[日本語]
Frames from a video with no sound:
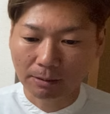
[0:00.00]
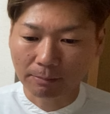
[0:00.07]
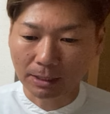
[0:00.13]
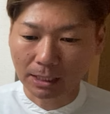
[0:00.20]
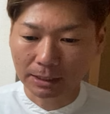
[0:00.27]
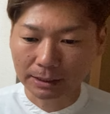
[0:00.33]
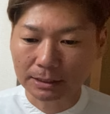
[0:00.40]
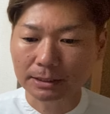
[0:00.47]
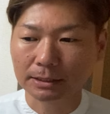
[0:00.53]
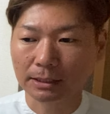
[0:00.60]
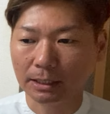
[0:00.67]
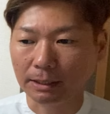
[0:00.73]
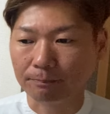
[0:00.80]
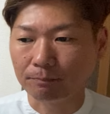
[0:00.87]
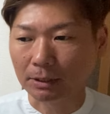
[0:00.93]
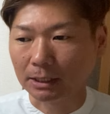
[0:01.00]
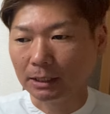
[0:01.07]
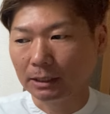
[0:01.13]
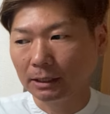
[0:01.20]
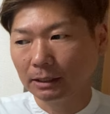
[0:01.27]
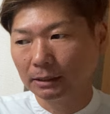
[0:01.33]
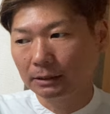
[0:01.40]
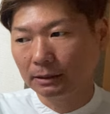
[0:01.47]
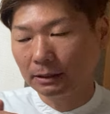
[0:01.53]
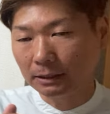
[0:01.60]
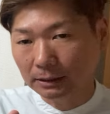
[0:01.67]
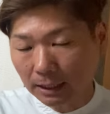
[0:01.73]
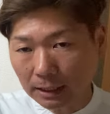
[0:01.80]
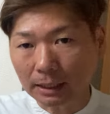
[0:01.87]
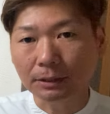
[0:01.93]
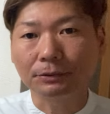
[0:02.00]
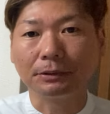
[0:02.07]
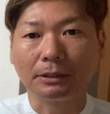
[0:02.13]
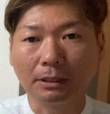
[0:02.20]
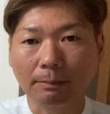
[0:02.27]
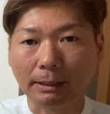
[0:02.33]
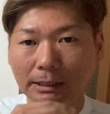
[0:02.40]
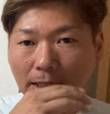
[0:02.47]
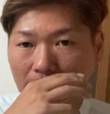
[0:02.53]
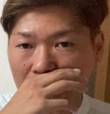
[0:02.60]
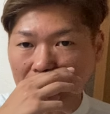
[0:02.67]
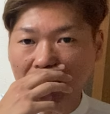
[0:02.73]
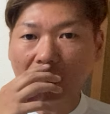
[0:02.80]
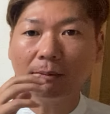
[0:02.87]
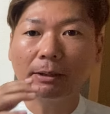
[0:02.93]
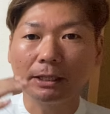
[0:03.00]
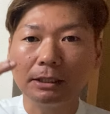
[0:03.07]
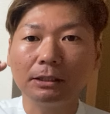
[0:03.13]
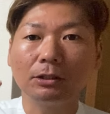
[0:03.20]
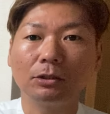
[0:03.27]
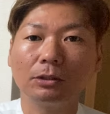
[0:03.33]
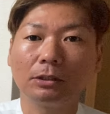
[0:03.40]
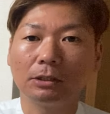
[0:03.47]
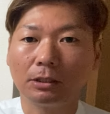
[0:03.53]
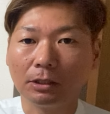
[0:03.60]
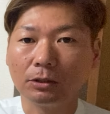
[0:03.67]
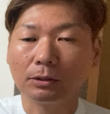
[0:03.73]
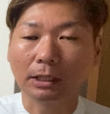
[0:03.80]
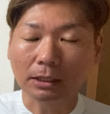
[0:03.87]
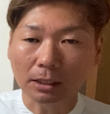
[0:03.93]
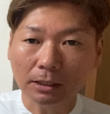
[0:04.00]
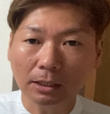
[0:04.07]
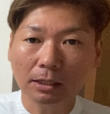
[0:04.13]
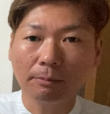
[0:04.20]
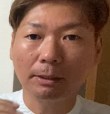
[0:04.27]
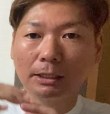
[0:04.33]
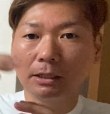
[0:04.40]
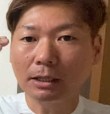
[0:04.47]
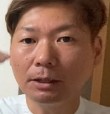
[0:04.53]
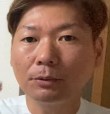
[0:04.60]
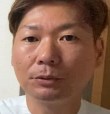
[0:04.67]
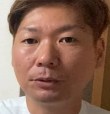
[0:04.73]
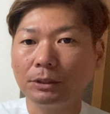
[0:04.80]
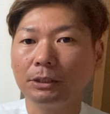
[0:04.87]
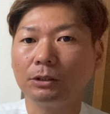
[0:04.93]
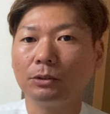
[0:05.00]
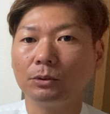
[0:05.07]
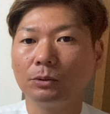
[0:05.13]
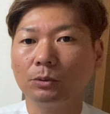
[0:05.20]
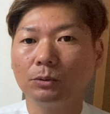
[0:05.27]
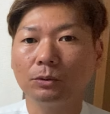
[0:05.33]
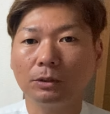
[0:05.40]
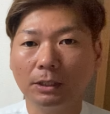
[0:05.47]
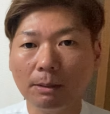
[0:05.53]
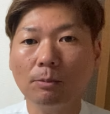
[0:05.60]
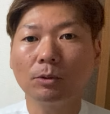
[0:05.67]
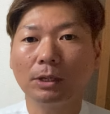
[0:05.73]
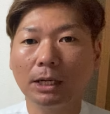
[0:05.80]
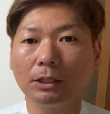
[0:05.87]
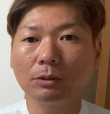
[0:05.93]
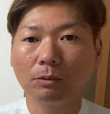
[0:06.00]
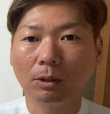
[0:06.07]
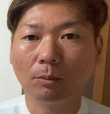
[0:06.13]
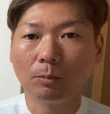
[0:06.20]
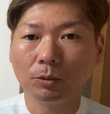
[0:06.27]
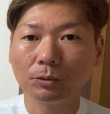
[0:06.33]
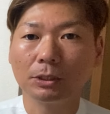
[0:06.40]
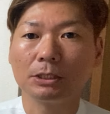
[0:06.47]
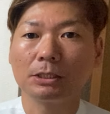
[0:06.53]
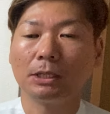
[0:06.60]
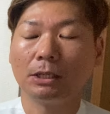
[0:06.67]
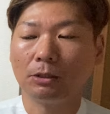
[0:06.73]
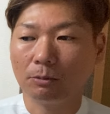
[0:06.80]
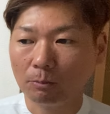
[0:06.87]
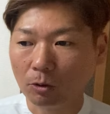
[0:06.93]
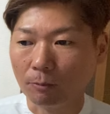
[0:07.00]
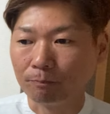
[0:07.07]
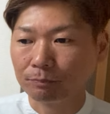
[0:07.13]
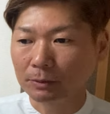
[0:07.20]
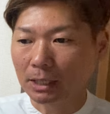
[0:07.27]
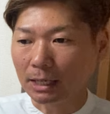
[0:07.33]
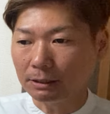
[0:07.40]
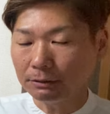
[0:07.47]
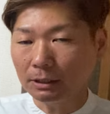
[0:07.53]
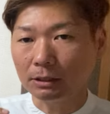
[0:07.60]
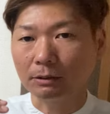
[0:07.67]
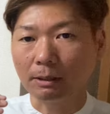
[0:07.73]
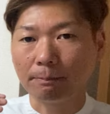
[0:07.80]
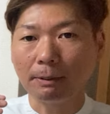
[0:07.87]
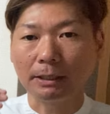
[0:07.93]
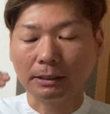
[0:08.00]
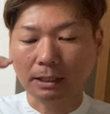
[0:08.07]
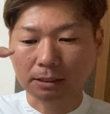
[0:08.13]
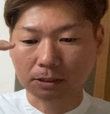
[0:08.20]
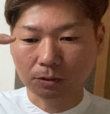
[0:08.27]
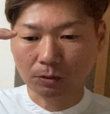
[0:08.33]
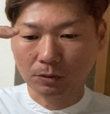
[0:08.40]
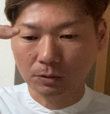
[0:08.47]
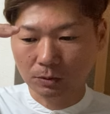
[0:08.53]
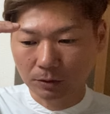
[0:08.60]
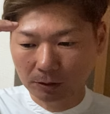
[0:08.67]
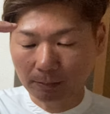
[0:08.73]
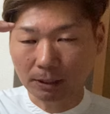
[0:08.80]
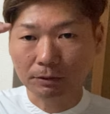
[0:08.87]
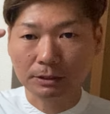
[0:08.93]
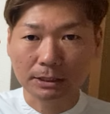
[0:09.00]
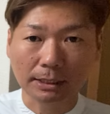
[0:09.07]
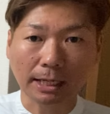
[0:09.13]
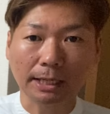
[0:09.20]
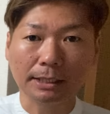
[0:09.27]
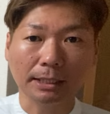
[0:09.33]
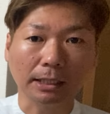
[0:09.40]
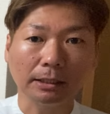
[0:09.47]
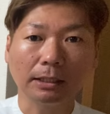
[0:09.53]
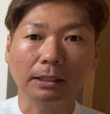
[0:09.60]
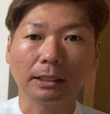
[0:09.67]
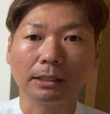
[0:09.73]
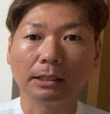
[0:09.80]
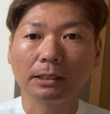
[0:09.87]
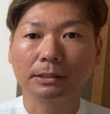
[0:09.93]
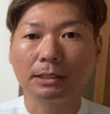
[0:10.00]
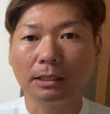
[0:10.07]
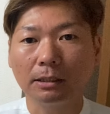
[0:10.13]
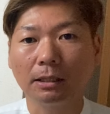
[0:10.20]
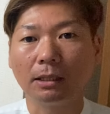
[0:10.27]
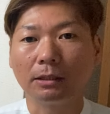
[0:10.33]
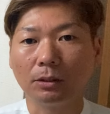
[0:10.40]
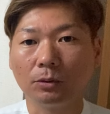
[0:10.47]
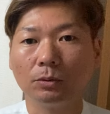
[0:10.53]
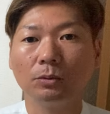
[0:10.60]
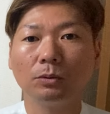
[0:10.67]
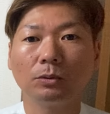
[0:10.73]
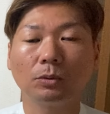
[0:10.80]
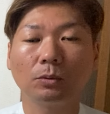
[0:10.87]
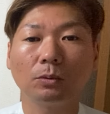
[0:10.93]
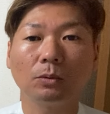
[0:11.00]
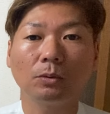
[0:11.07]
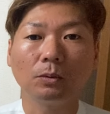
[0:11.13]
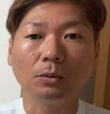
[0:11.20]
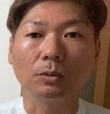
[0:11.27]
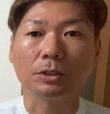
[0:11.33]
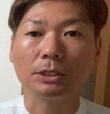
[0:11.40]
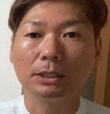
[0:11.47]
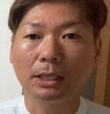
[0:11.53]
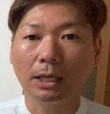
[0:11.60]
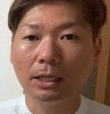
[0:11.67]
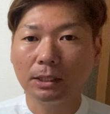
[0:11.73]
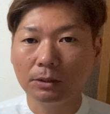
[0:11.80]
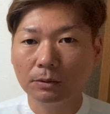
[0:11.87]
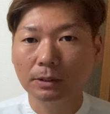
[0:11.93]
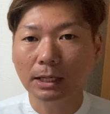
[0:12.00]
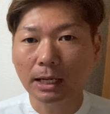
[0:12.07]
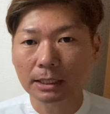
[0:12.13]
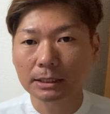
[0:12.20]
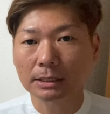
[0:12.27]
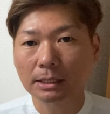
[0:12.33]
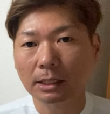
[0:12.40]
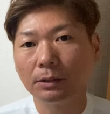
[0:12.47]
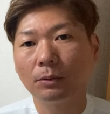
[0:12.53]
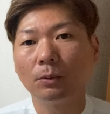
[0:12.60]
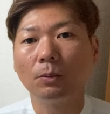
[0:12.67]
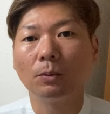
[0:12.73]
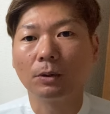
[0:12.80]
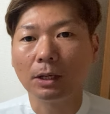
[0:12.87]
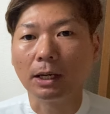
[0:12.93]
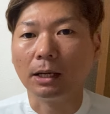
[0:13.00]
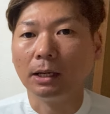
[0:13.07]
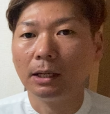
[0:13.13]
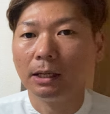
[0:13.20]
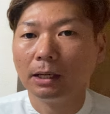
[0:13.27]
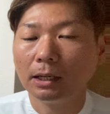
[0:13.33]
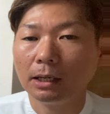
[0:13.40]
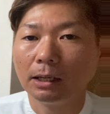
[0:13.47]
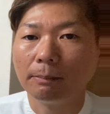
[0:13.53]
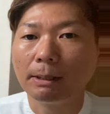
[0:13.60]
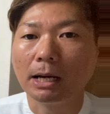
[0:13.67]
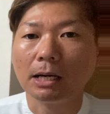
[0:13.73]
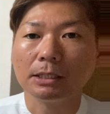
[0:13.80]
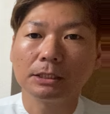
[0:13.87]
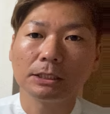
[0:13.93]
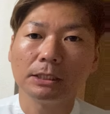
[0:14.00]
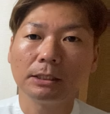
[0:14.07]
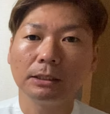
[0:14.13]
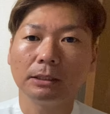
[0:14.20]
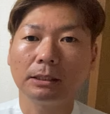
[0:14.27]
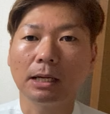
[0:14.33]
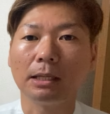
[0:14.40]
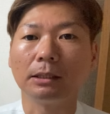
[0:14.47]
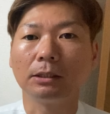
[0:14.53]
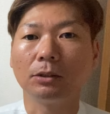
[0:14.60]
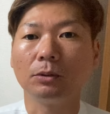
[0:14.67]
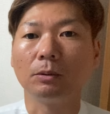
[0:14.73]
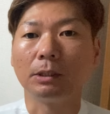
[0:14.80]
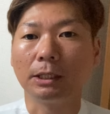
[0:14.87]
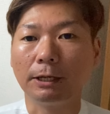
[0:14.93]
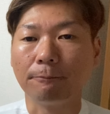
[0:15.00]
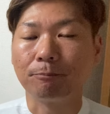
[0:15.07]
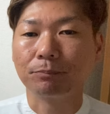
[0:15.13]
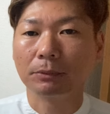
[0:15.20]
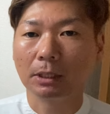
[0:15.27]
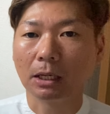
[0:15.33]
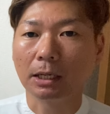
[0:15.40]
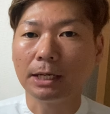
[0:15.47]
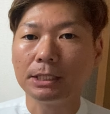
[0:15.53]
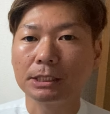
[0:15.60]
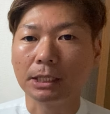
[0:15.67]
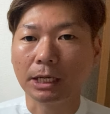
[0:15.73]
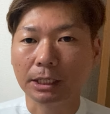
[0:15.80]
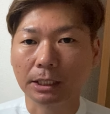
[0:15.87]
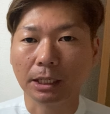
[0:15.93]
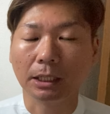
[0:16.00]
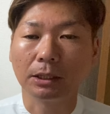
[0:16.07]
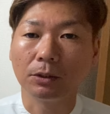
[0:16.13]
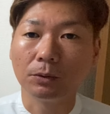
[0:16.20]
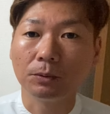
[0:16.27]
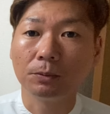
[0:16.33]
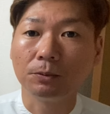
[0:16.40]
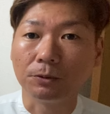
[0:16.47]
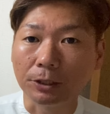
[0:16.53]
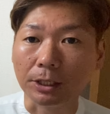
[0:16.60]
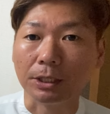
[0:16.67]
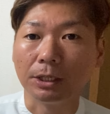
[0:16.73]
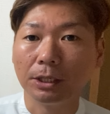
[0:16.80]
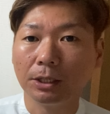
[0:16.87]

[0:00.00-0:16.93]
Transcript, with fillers: まあ、ですんでね、まあ、だからといって、まあ、高ければいいっていう、高ければ高いほどいいっていうことでもないとは思うんですけれども、ある程度やっぱりね、その、今の時代に合った金額設定っていうところをしている会社さんの方が、あまあ、安心感っていうのはね、高いんじゃないかなっていうふうに